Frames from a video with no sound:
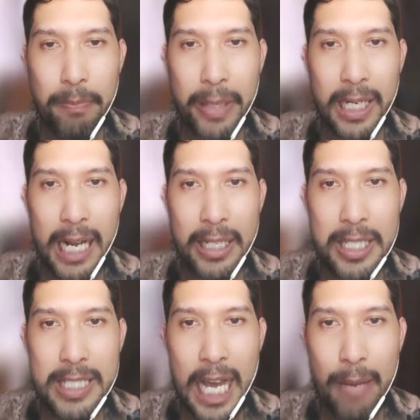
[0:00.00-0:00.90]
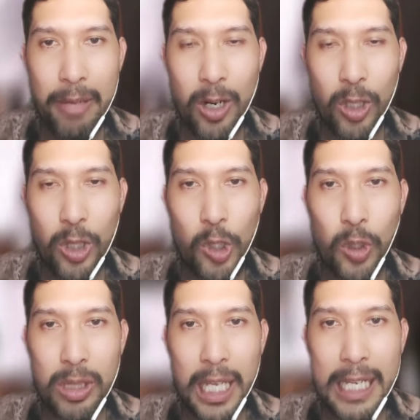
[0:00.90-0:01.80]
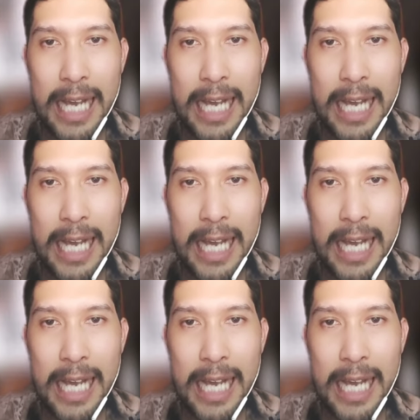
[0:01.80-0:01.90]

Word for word: บเป็นครั้งที่ 3 แล้วก็ต้องยุติ